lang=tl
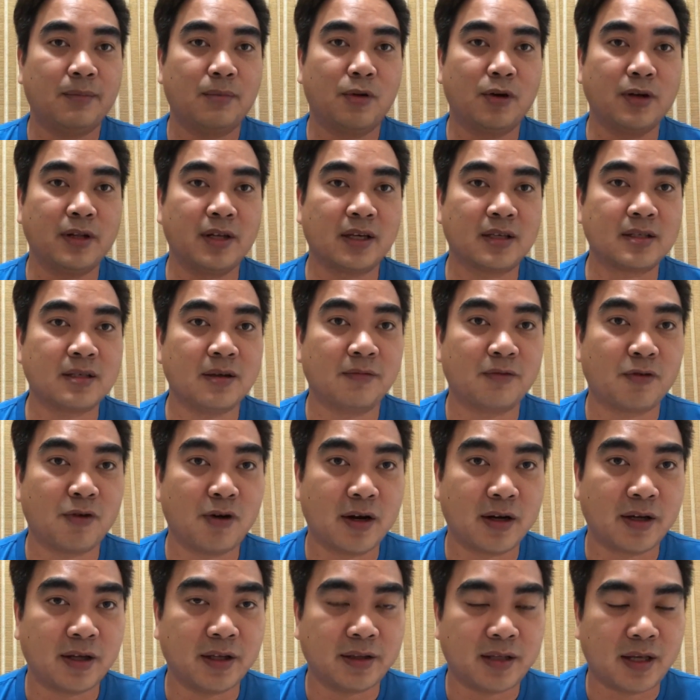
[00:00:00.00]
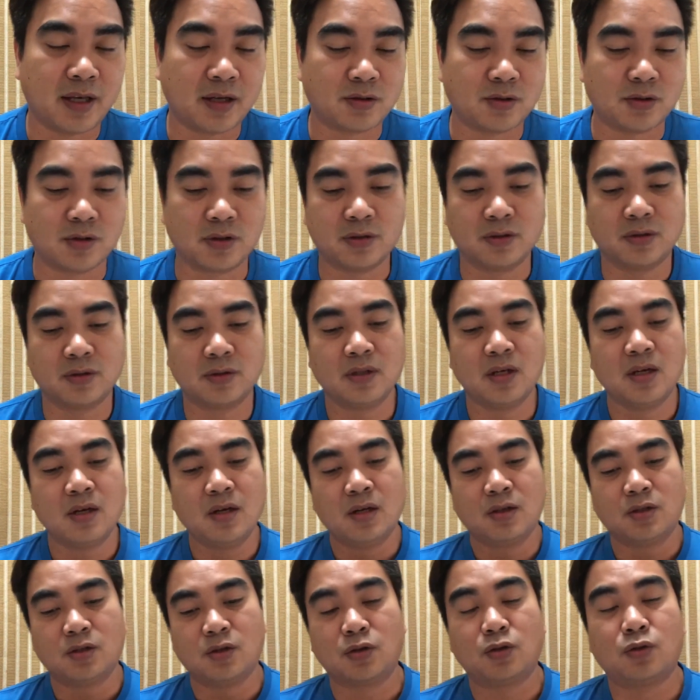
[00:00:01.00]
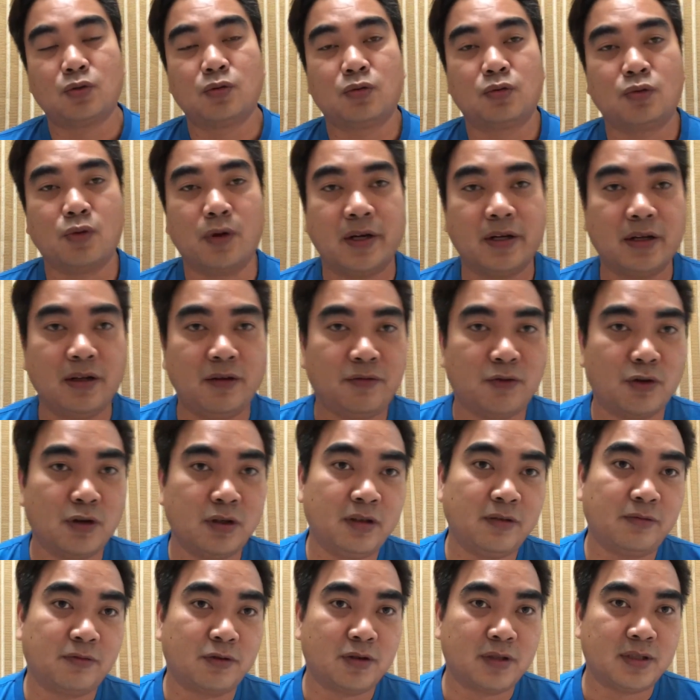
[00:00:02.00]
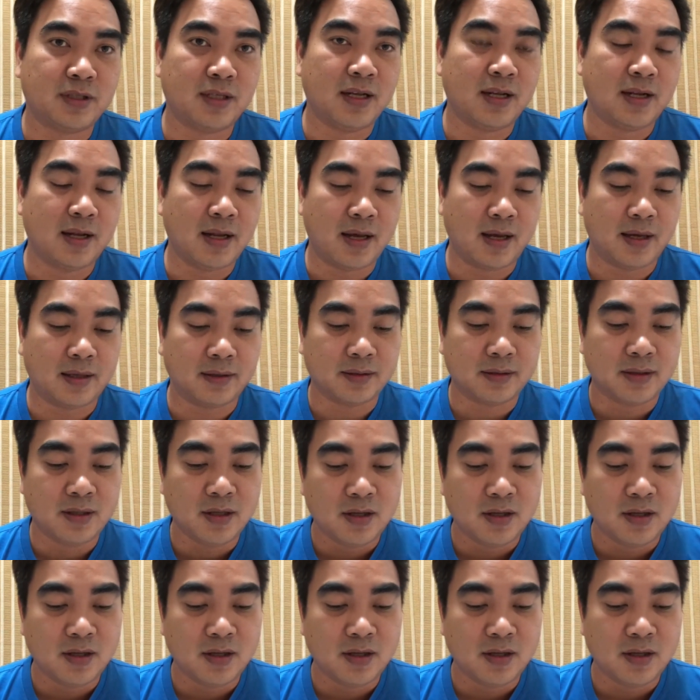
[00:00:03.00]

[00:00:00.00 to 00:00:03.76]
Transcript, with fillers: ng board exam for architecture. So, 244 silang lahat.